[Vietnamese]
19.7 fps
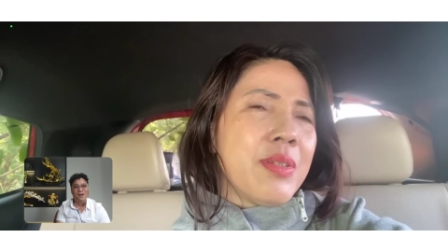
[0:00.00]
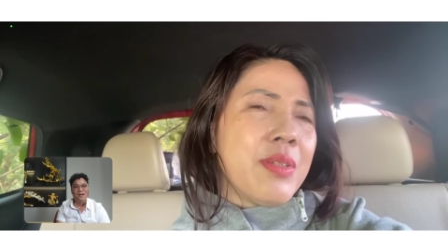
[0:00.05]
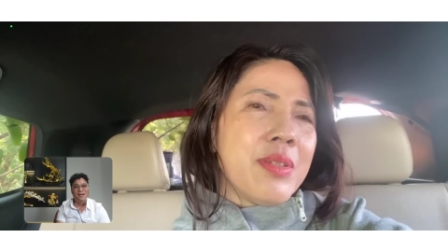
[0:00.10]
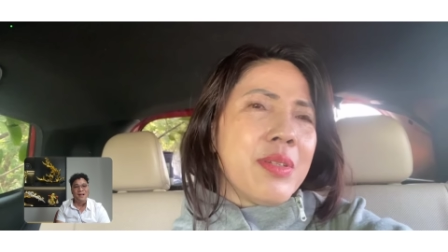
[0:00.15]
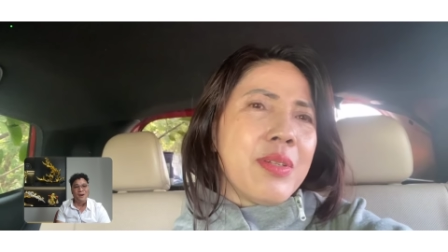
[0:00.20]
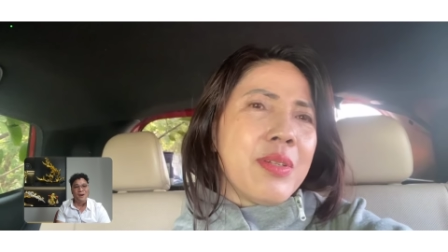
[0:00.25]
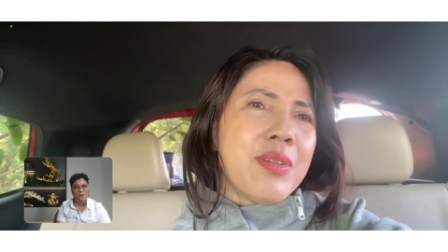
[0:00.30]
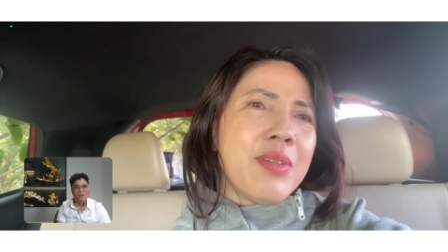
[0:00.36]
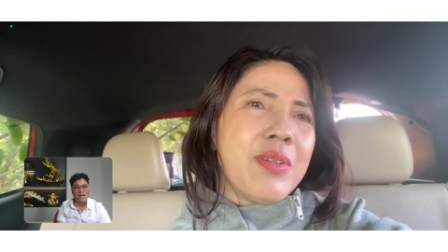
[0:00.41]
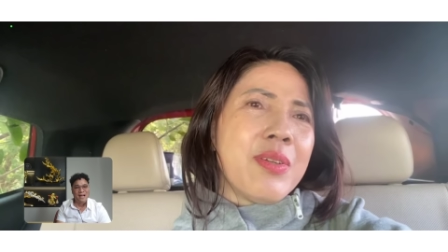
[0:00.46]
cái
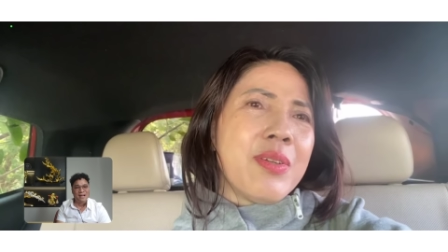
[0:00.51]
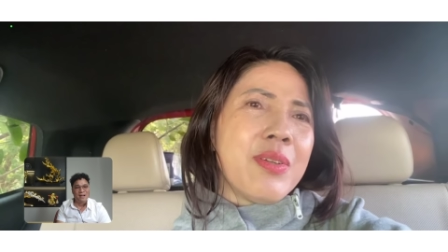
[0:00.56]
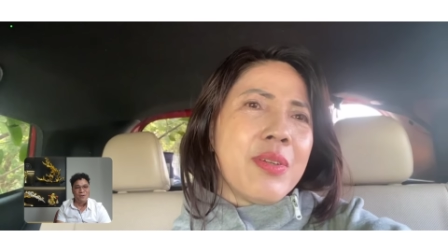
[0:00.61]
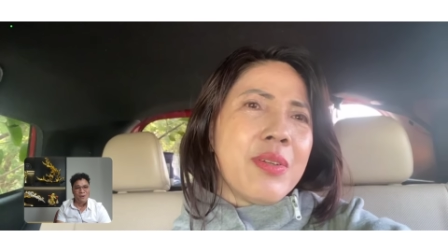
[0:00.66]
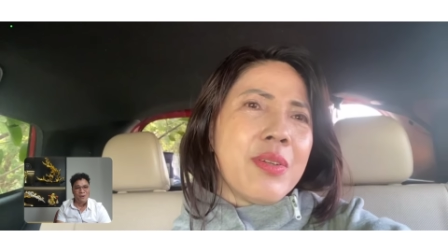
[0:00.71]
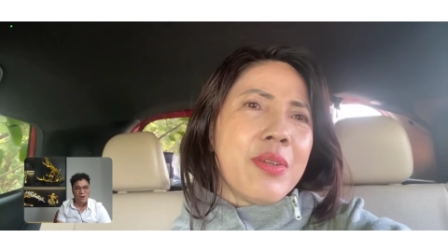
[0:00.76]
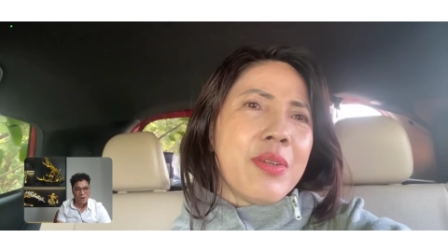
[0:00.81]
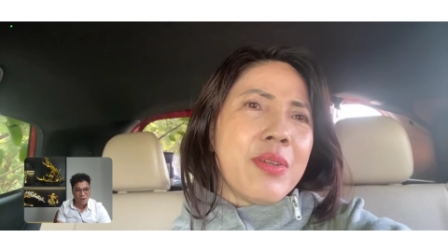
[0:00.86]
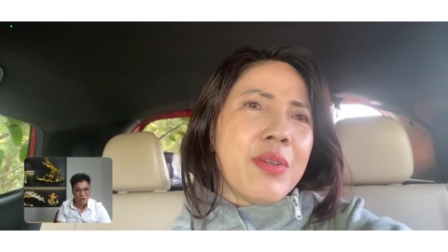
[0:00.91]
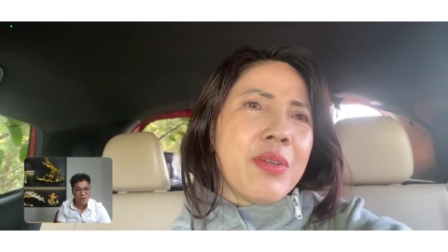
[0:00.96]
hậu tạ
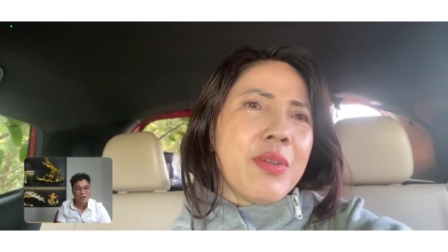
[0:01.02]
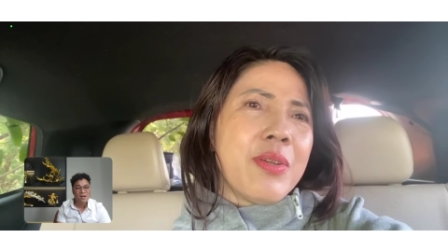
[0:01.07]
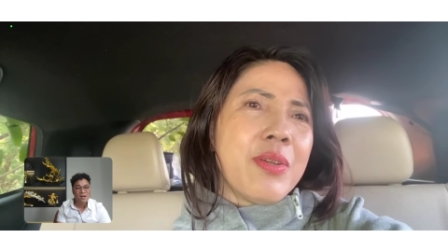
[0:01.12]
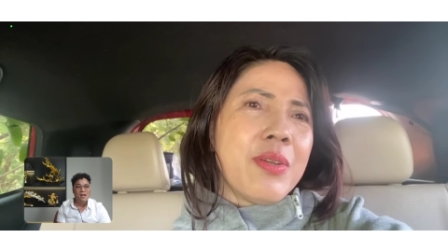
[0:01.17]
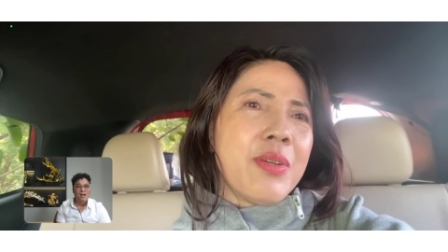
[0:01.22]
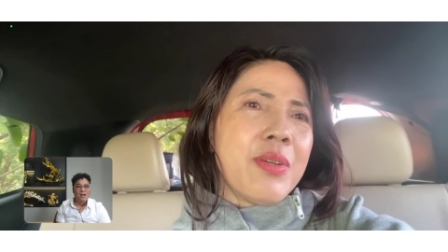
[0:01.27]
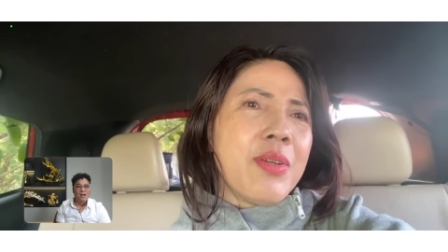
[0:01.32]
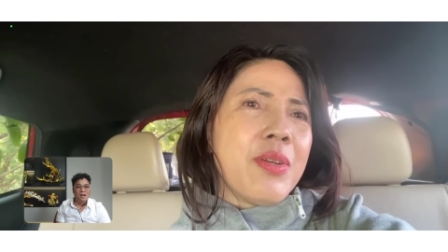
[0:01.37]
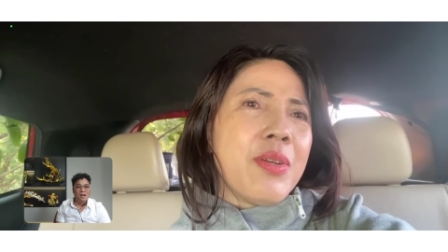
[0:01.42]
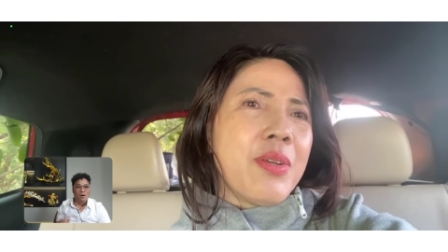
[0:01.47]
nào đó
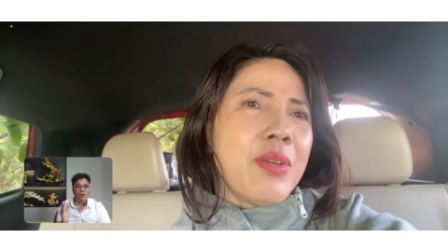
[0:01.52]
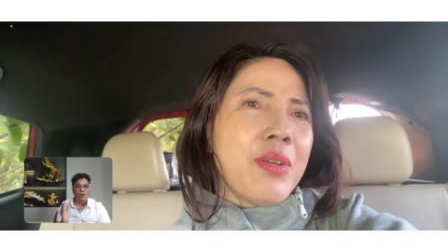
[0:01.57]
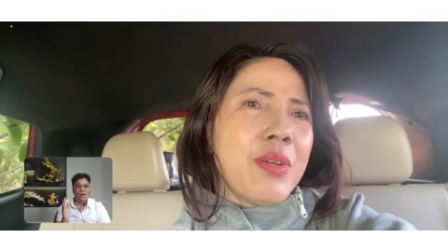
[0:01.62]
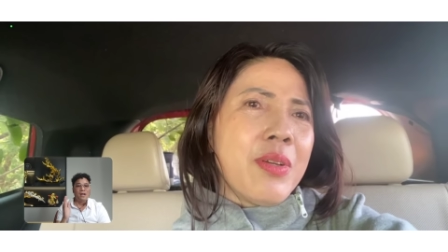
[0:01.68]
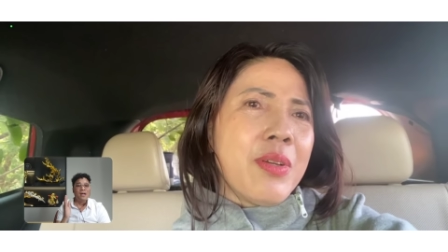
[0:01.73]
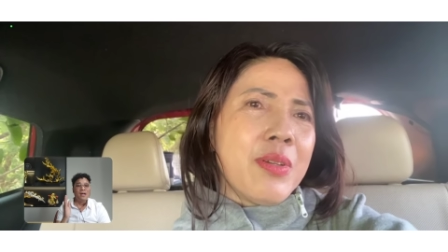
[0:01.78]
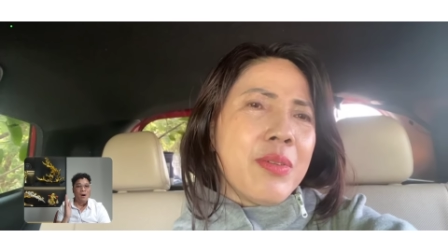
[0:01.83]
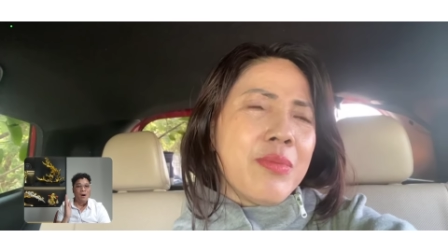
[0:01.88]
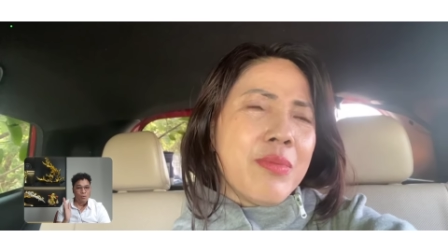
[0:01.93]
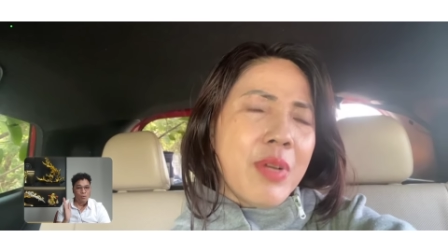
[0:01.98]
còn
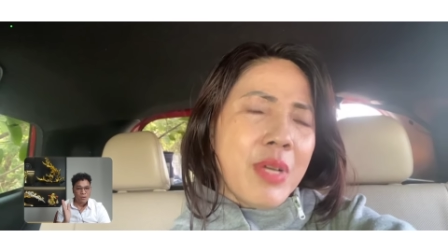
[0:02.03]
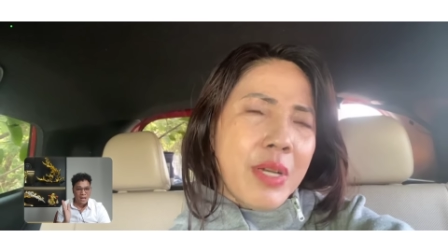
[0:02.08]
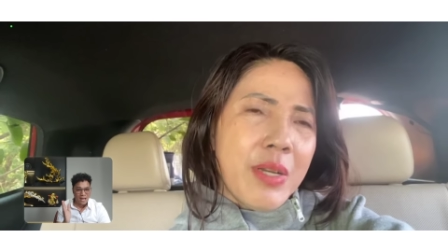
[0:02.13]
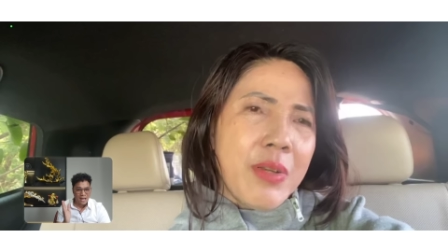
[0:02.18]
cái hậu vâng.